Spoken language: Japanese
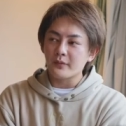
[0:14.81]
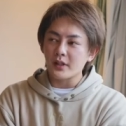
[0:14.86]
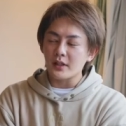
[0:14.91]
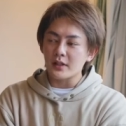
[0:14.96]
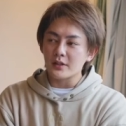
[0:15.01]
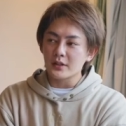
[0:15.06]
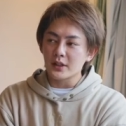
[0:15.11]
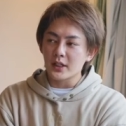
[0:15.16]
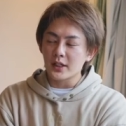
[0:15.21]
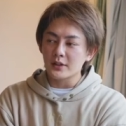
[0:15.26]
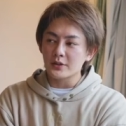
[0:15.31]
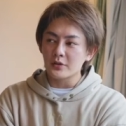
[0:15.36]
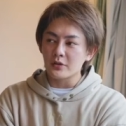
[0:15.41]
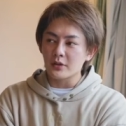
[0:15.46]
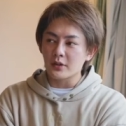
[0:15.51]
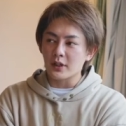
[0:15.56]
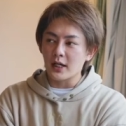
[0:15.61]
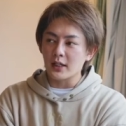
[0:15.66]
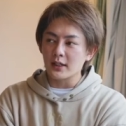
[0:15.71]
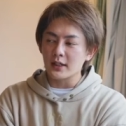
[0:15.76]
えー、
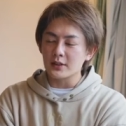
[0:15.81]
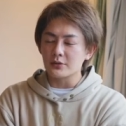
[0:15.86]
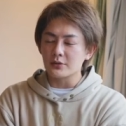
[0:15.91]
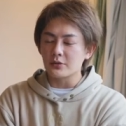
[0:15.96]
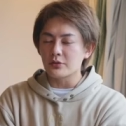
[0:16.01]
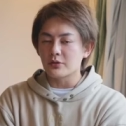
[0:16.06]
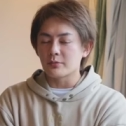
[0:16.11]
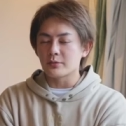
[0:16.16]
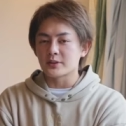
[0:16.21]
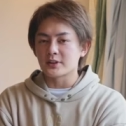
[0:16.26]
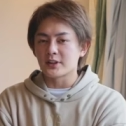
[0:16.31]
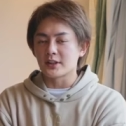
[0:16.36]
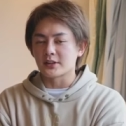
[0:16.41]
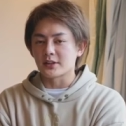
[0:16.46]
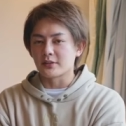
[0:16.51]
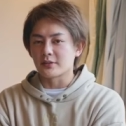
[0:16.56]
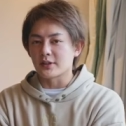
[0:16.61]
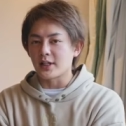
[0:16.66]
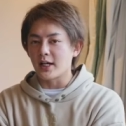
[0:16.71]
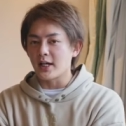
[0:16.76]
ちょっと話そうと思ってたんで
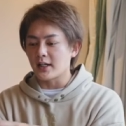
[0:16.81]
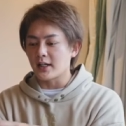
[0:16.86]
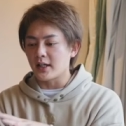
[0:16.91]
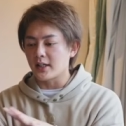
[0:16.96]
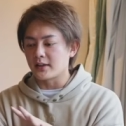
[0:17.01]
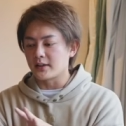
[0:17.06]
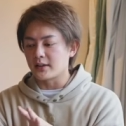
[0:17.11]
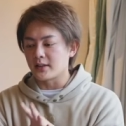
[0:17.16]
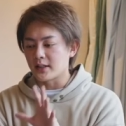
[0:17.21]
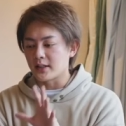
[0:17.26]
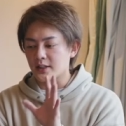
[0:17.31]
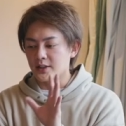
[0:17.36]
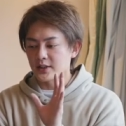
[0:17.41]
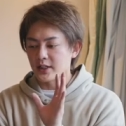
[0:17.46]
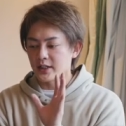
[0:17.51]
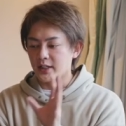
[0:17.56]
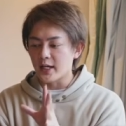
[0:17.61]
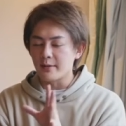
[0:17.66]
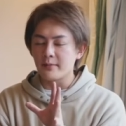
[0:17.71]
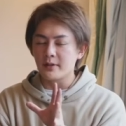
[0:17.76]
すけど、海外行ってたりし
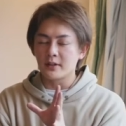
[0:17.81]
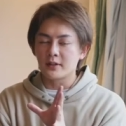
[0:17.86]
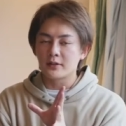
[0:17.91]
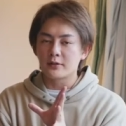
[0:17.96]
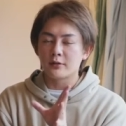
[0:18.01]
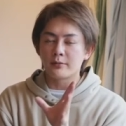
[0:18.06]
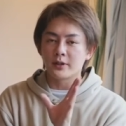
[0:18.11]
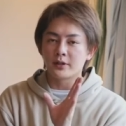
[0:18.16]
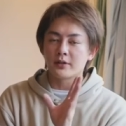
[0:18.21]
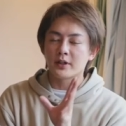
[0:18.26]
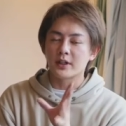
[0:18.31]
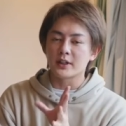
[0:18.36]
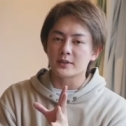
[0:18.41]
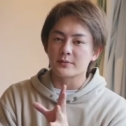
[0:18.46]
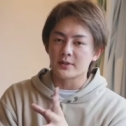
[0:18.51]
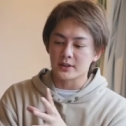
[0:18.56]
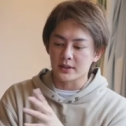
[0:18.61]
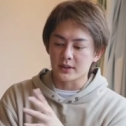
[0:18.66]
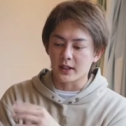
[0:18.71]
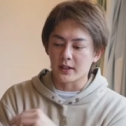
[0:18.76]
てタイミングを見逃し
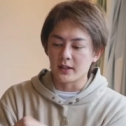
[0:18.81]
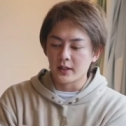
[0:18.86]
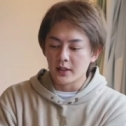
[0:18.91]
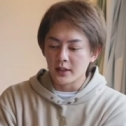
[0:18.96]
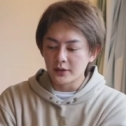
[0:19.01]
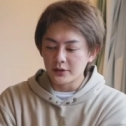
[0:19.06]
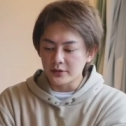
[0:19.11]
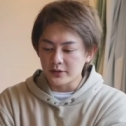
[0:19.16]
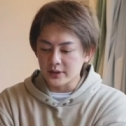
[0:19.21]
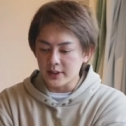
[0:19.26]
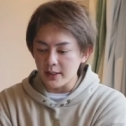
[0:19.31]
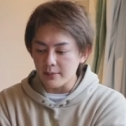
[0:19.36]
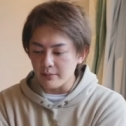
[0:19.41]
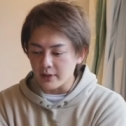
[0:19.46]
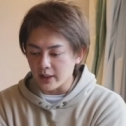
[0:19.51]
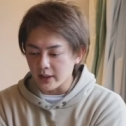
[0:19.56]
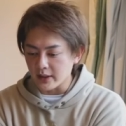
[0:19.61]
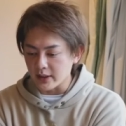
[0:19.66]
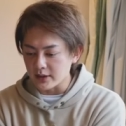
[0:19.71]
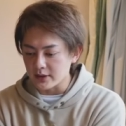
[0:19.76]
ました。ちょっと全部
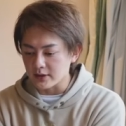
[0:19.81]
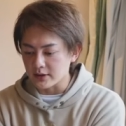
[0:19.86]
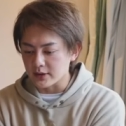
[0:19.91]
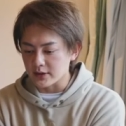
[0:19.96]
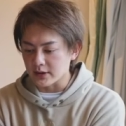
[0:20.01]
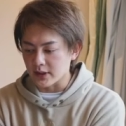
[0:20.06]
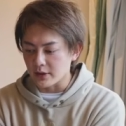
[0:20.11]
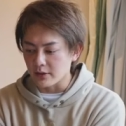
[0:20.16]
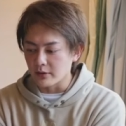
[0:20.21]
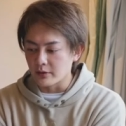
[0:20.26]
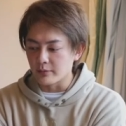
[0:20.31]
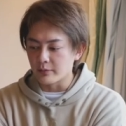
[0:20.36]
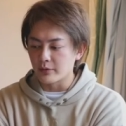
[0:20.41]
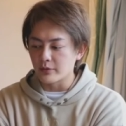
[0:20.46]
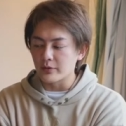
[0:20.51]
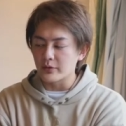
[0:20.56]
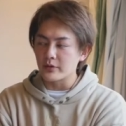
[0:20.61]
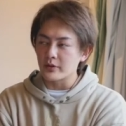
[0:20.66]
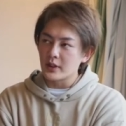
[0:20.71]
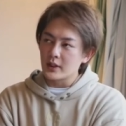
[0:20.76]
話すんですけど、
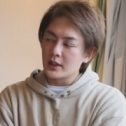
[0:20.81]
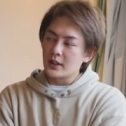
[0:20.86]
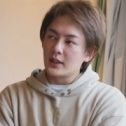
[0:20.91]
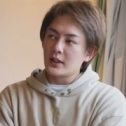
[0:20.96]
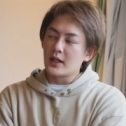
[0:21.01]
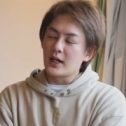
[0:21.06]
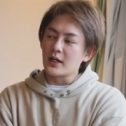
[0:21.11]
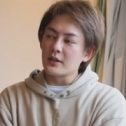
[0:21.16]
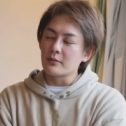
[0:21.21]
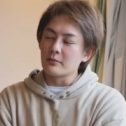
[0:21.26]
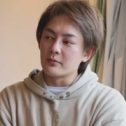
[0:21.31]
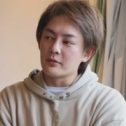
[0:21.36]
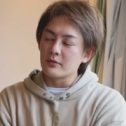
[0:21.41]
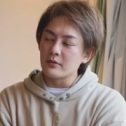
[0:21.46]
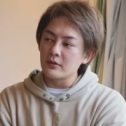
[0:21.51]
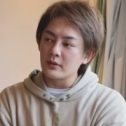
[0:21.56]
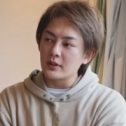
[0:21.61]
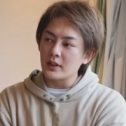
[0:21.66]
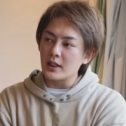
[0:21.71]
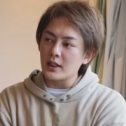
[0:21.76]
僕、あの
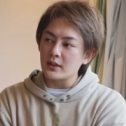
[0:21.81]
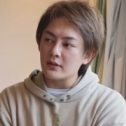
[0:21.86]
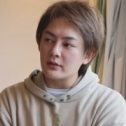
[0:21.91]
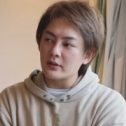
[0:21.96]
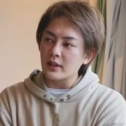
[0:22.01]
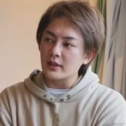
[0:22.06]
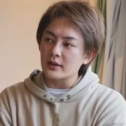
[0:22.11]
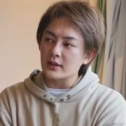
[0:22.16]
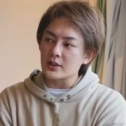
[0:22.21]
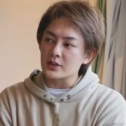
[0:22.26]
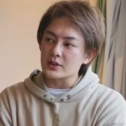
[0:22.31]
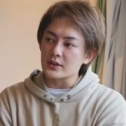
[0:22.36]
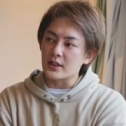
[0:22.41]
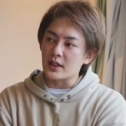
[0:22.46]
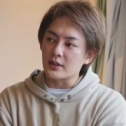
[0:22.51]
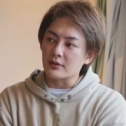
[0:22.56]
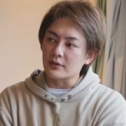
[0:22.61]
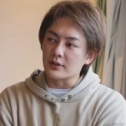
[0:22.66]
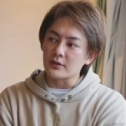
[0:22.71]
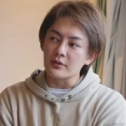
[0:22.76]
問題となった試
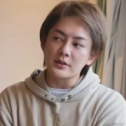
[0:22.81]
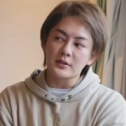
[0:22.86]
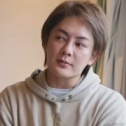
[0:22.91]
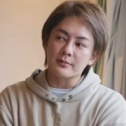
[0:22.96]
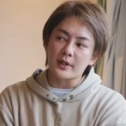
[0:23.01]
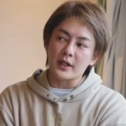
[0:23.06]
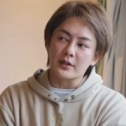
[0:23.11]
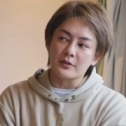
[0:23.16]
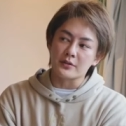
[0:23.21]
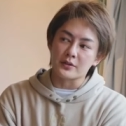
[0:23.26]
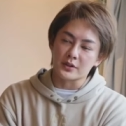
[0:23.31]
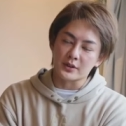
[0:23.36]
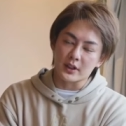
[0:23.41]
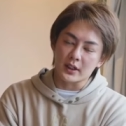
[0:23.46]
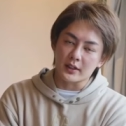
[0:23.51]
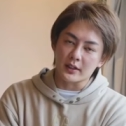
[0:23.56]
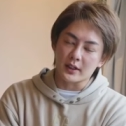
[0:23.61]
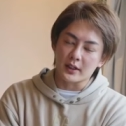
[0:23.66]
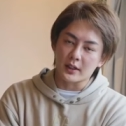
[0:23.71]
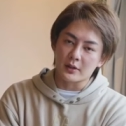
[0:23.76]
合の一つ前の試
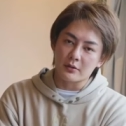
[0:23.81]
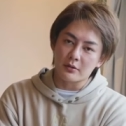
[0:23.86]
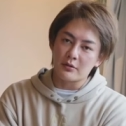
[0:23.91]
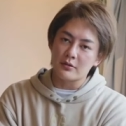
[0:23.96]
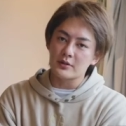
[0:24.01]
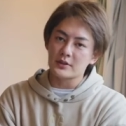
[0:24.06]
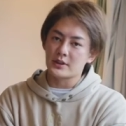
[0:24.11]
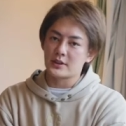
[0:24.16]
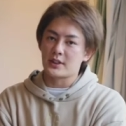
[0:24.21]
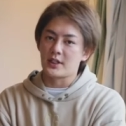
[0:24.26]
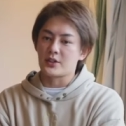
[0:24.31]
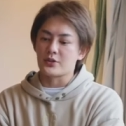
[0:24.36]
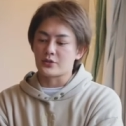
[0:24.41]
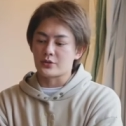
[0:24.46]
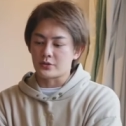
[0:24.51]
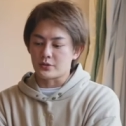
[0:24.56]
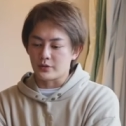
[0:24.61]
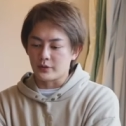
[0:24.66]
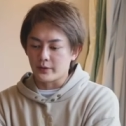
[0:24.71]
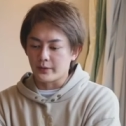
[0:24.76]
合、えー、コージ選
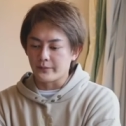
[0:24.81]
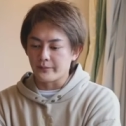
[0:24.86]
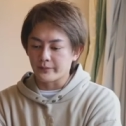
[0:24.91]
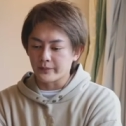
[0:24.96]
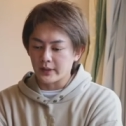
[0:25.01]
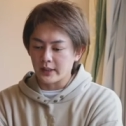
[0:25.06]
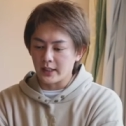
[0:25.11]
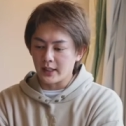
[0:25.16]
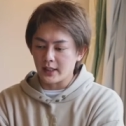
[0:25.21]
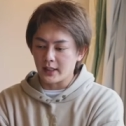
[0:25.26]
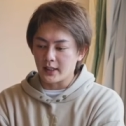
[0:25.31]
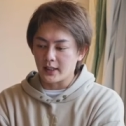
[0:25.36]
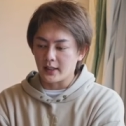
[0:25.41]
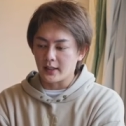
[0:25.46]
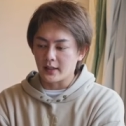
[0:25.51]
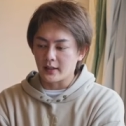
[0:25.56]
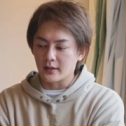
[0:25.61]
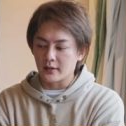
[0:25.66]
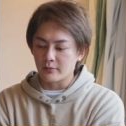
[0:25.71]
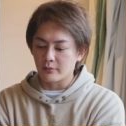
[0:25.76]
手と、
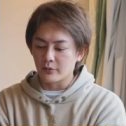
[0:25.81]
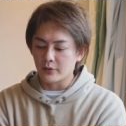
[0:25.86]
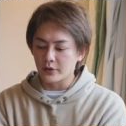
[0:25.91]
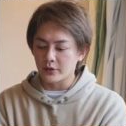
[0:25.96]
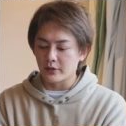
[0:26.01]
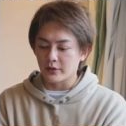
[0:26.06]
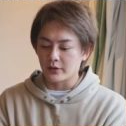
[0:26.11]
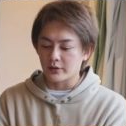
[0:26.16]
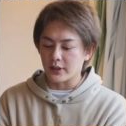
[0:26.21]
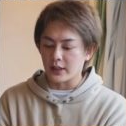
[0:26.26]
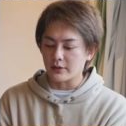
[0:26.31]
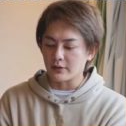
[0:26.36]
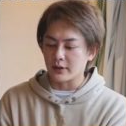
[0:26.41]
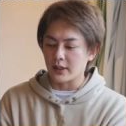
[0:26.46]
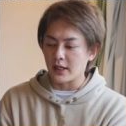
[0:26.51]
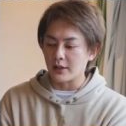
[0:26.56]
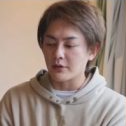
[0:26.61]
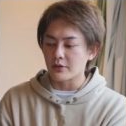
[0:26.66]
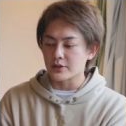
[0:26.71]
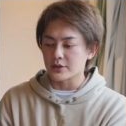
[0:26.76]
えー、もう一人のあの
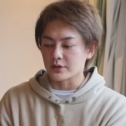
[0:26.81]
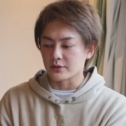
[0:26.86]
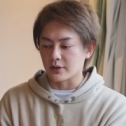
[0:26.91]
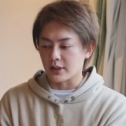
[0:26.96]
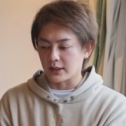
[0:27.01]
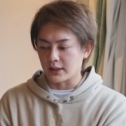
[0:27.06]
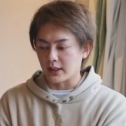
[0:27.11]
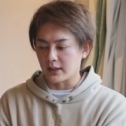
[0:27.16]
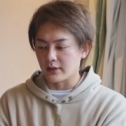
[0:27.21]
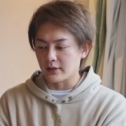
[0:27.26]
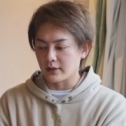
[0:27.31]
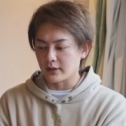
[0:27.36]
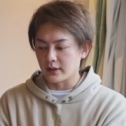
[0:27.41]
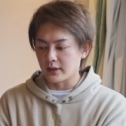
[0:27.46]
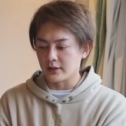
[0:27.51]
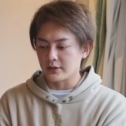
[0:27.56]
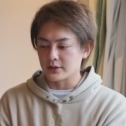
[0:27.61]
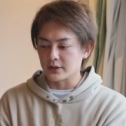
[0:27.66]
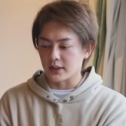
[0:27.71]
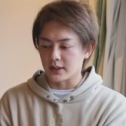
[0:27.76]
外国人の方
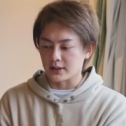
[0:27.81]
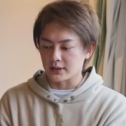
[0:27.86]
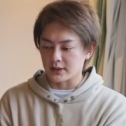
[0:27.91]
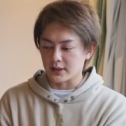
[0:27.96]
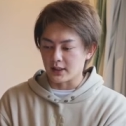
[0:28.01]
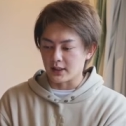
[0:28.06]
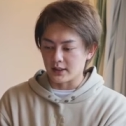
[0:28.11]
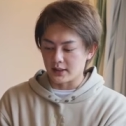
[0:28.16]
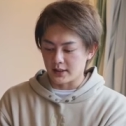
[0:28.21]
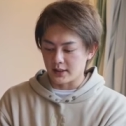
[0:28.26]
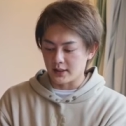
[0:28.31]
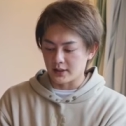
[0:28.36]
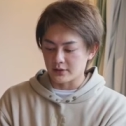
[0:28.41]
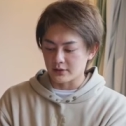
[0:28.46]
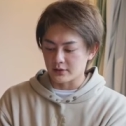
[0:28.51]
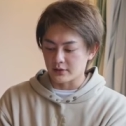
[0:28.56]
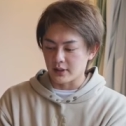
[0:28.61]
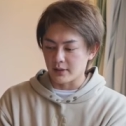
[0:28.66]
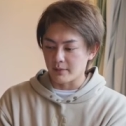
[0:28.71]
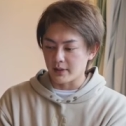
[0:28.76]
いるじゃないですか、えー、
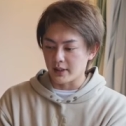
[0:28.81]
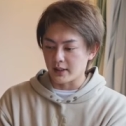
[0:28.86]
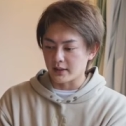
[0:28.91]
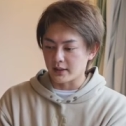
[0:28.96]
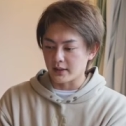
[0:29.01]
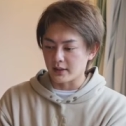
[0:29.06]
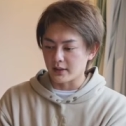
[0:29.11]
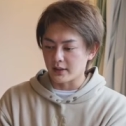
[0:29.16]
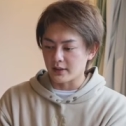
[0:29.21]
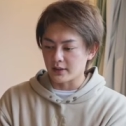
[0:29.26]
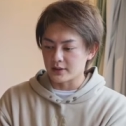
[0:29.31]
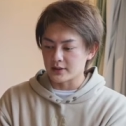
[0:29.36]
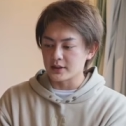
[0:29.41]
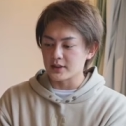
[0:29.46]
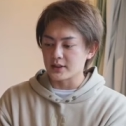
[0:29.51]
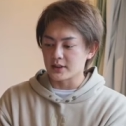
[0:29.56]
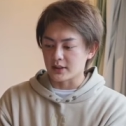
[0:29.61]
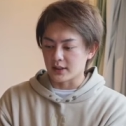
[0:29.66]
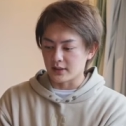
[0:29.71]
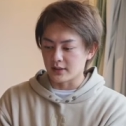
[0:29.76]
ちょっと名前がね、
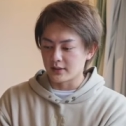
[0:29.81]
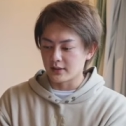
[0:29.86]
ジジさん。